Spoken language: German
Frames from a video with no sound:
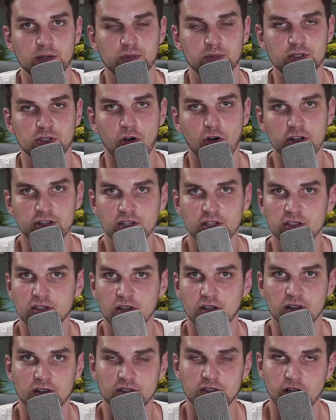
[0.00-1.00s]
Bedeutet,
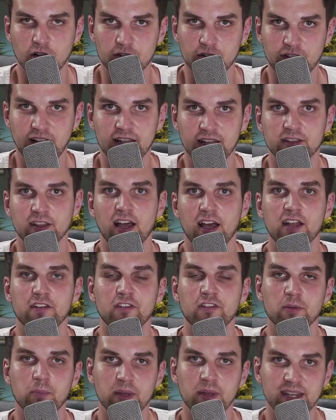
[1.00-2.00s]
äh, dort werden
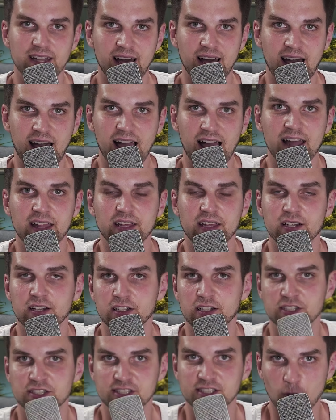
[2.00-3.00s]
einfach Mineralien
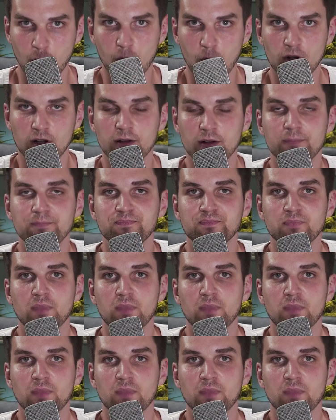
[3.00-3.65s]
entzogen,